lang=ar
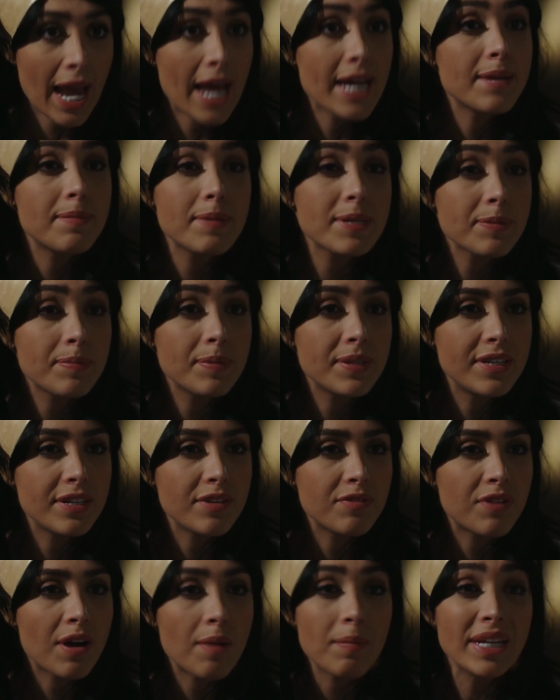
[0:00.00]
انا بس بدي
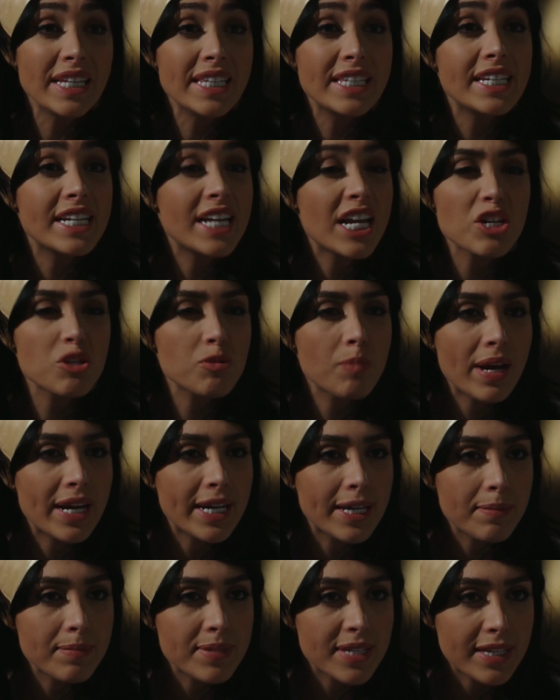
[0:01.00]
افهم انت ليش
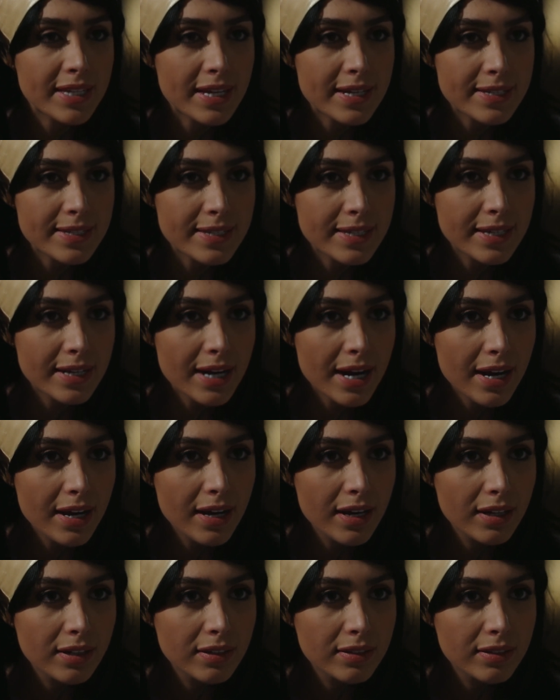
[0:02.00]
مانك مصدقه السيره